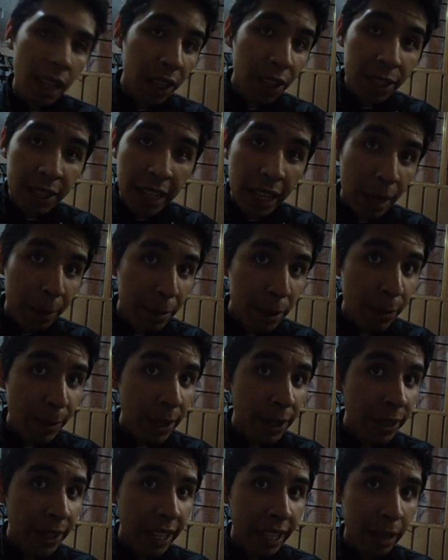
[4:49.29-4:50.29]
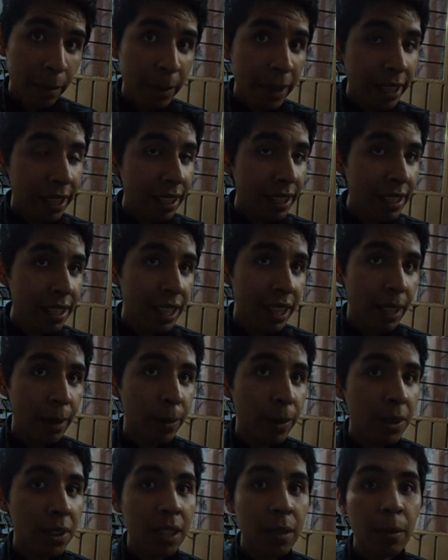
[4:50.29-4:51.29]
Nos estaremos viendo cada martes en
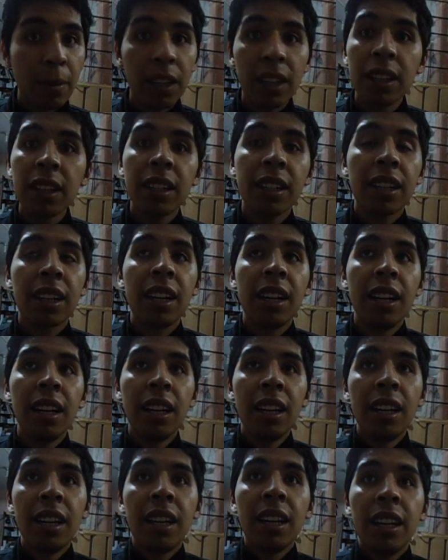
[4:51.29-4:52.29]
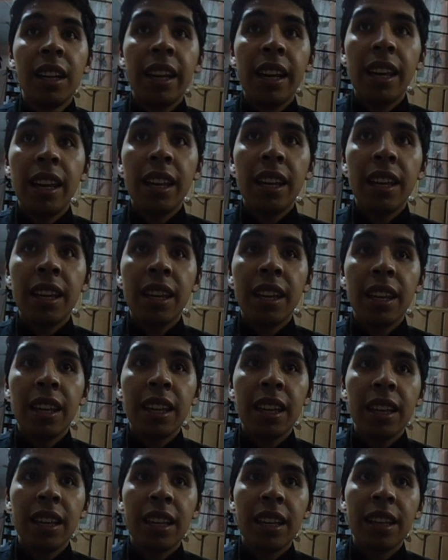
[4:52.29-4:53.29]
The Sin Blog.
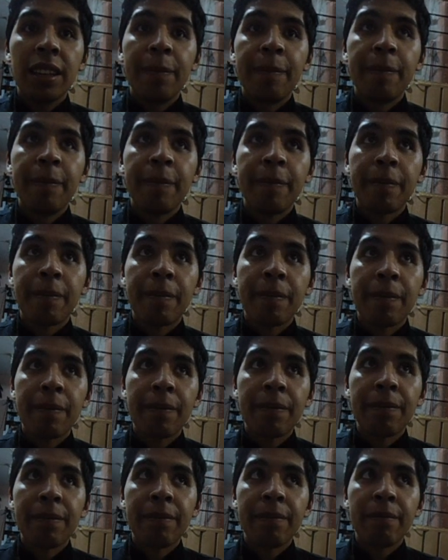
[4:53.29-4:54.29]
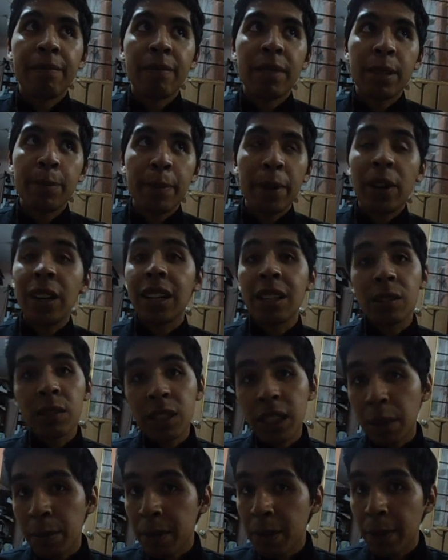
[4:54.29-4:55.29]
Eh, espero les
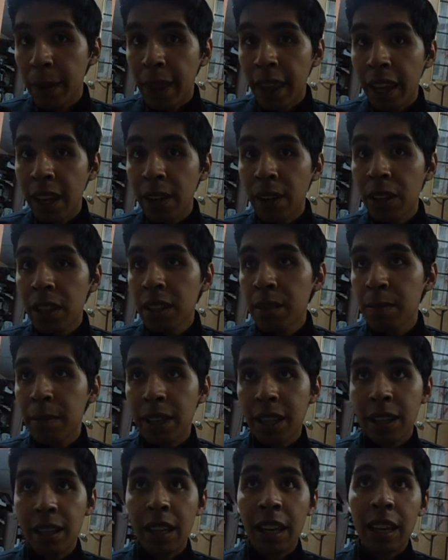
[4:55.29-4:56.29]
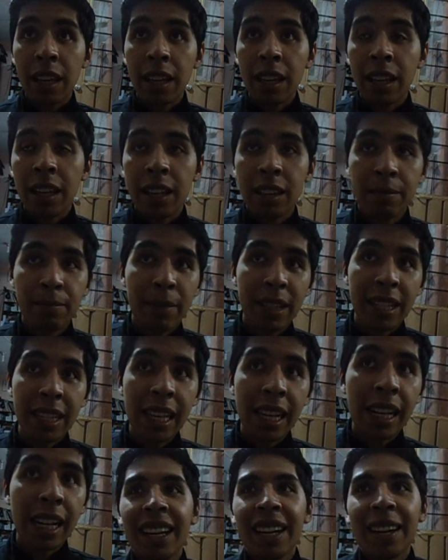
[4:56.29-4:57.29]
gusten mis videos, me,
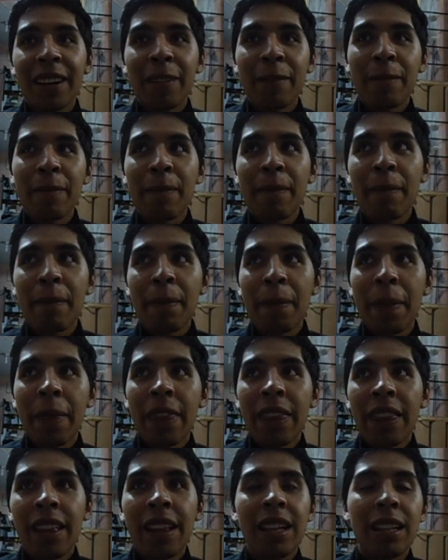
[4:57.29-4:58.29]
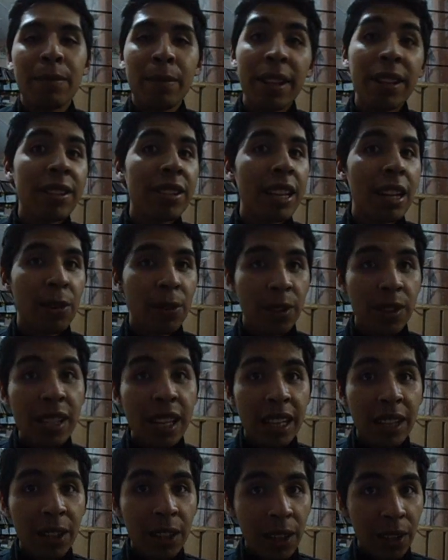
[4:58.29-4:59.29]
sigan. Eh, les mando saludos
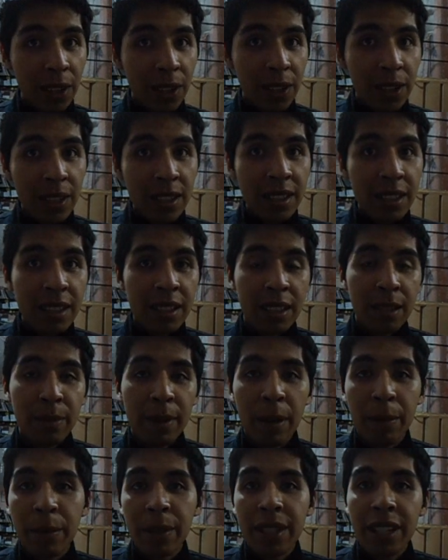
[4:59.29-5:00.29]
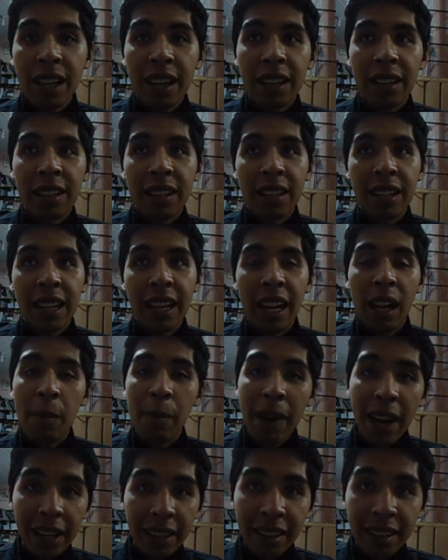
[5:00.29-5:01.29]
a todos. Nos vemos el
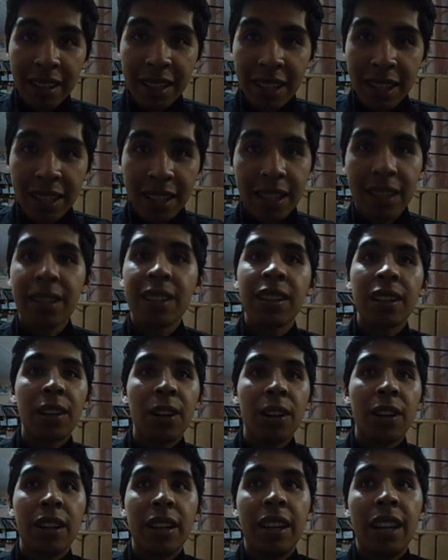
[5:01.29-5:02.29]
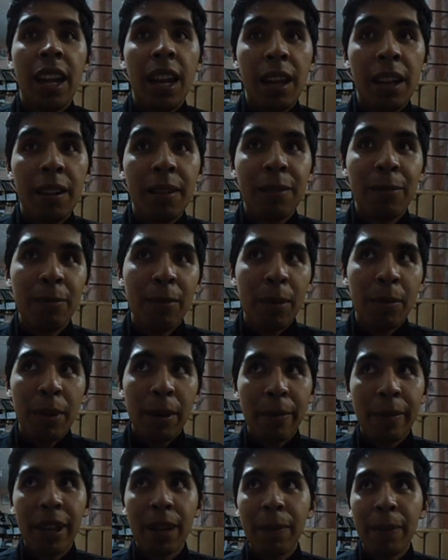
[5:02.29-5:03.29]
martes con eh, mi
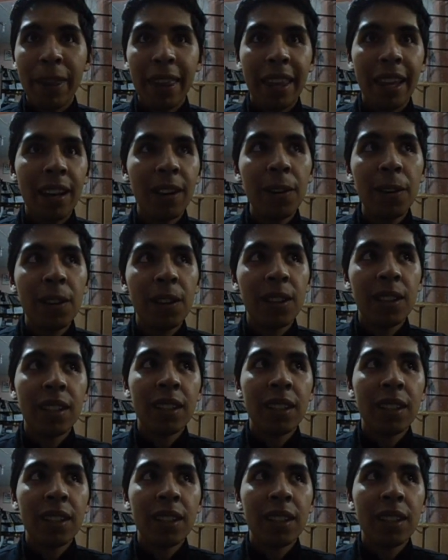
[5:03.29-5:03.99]
primer video.